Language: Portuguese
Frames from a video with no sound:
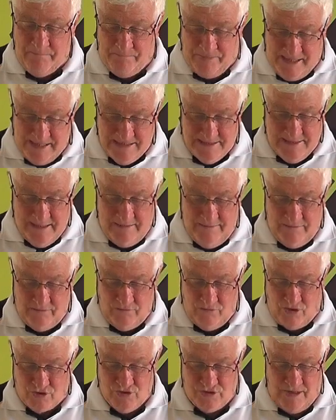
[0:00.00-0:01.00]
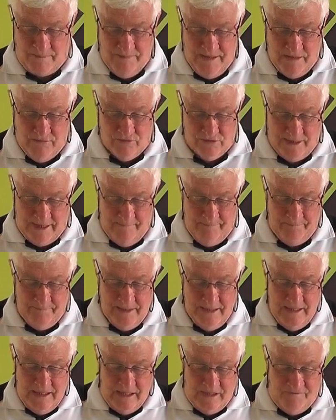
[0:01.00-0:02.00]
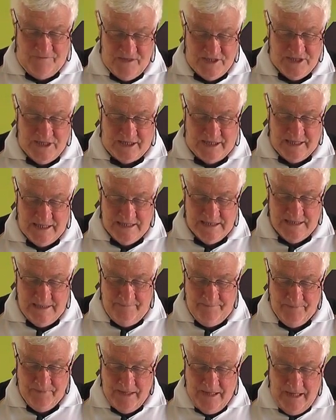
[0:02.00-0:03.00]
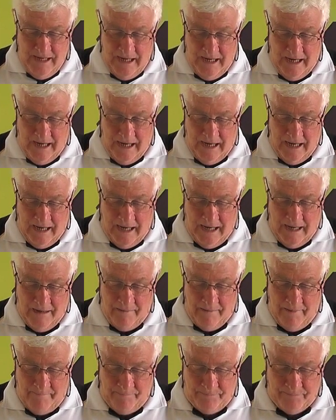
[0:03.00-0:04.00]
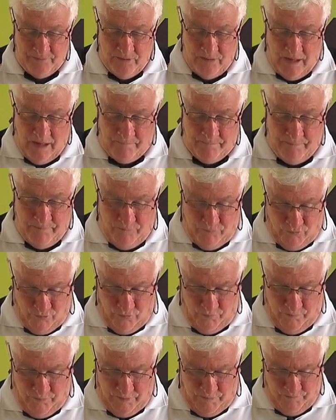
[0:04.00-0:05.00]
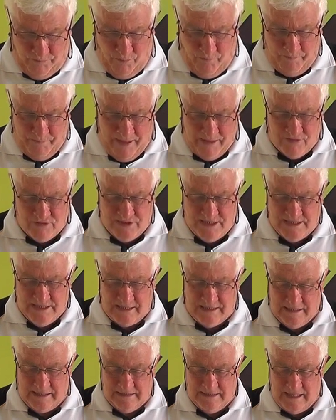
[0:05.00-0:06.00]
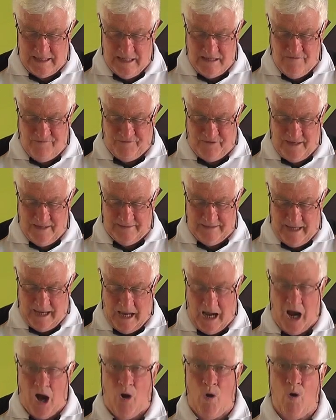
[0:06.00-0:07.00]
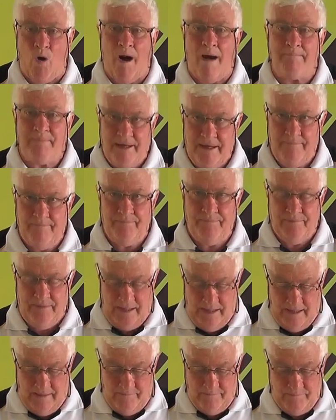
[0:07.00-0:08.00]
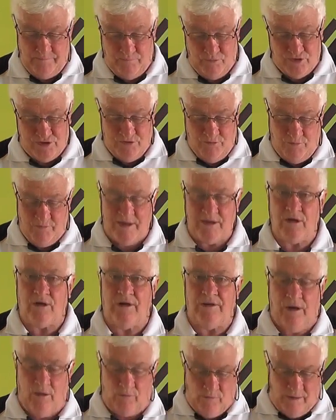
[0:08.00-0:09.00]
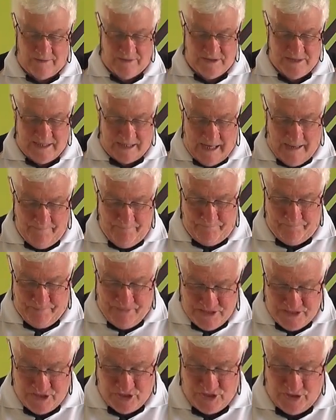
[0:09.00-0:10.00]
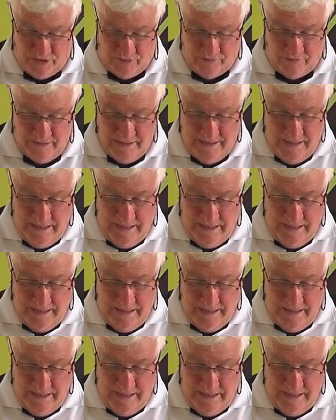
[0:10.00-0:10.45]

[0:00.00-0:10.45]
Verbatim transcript: imprensa, nossos amigos, né? E 20 15 a, a, o Bombeiros de Santa Catarina enfrenta a OAB, né? Possivelmente o Canal 4 estará prestigiando.